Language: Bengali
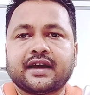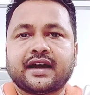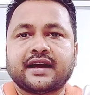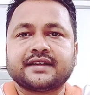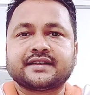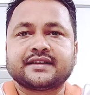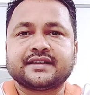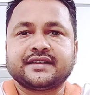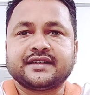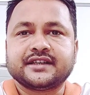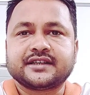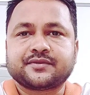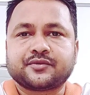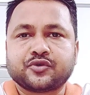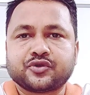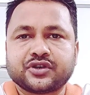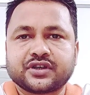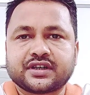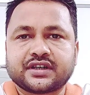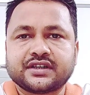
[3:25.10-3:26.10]
আইসিডিএস
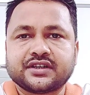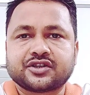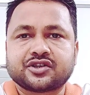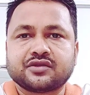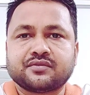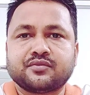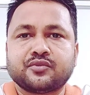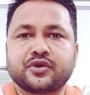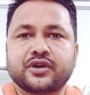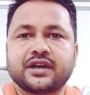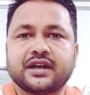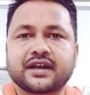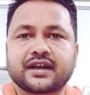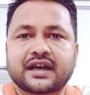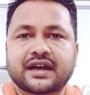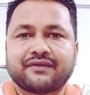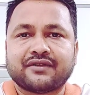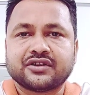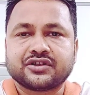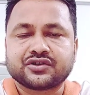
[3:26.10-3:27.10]
প্রজেক্টে যেসব মহিলা
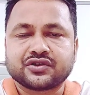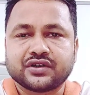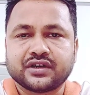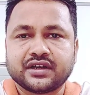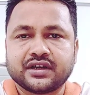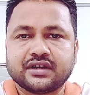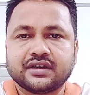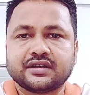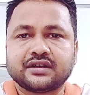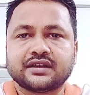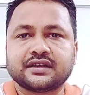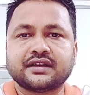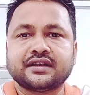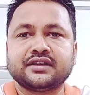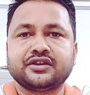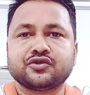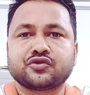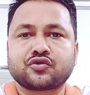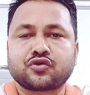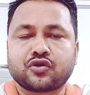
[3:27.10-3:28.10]
গ্রামাঞ্চলে যাদের
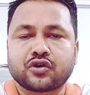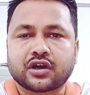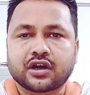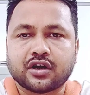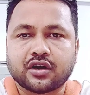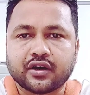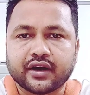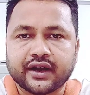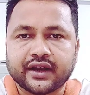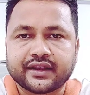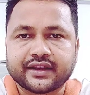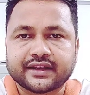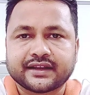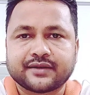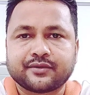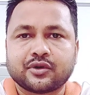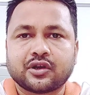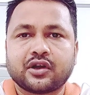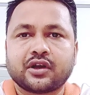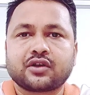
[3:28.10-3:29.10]
নিয়োগ করা হয়
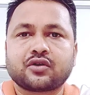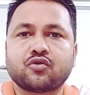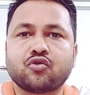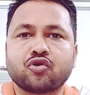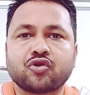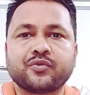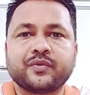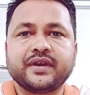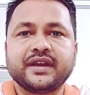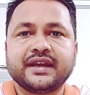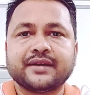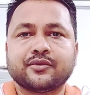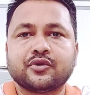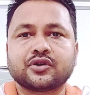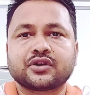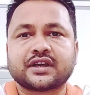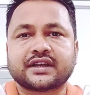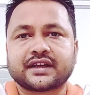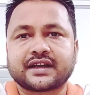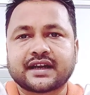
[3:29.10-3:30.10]
তাদের বলা হয় কর্মী এবং
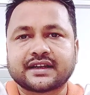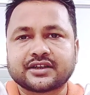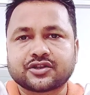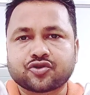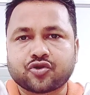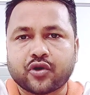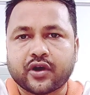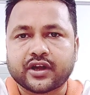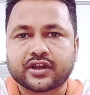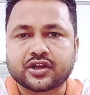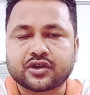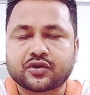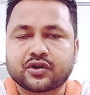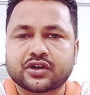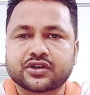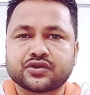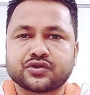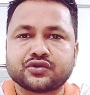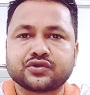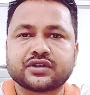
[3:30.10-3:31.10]
তাদের কাজে সহায়তা
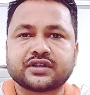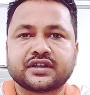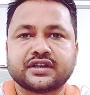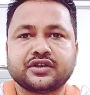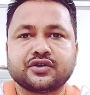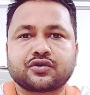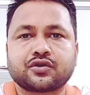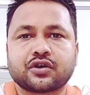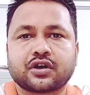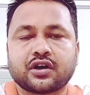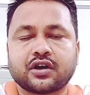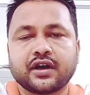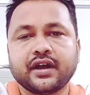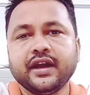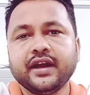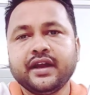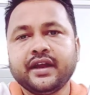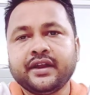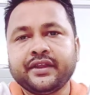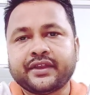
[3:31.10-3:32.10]
করার জন্য যাদের নিয়োগ করা
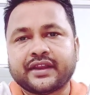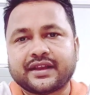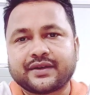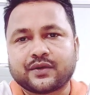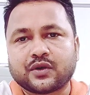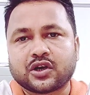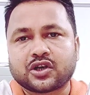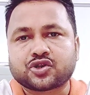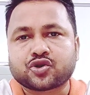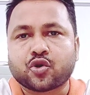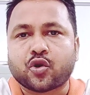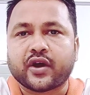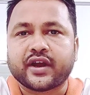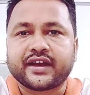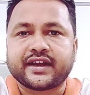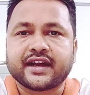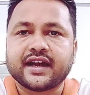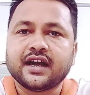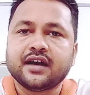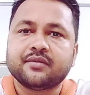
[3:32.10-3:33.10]
হয় তাদের বলা হয়
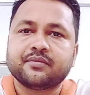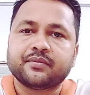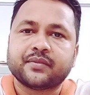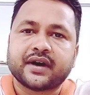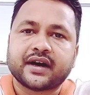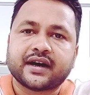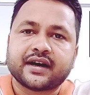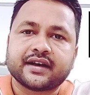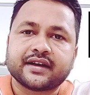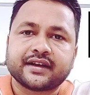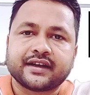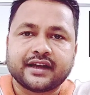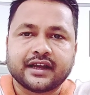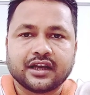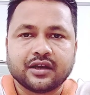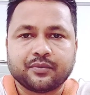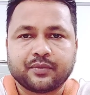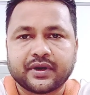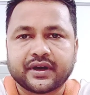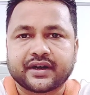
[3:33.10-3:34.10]
সহায়িকা বা
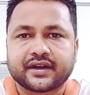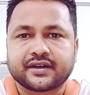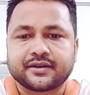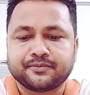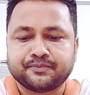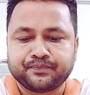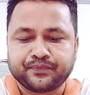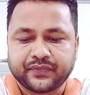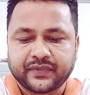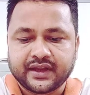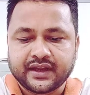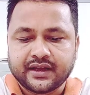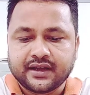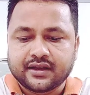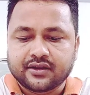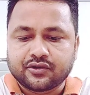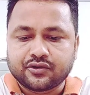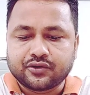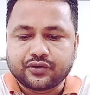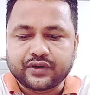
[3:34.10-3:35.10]
হেল্পার
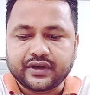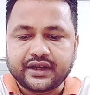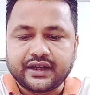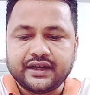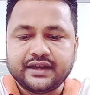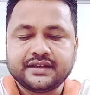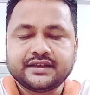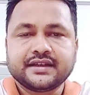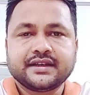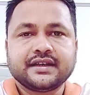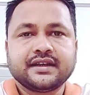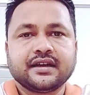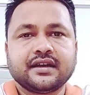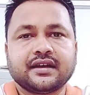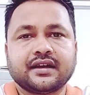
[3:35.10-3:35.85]
তো এই যে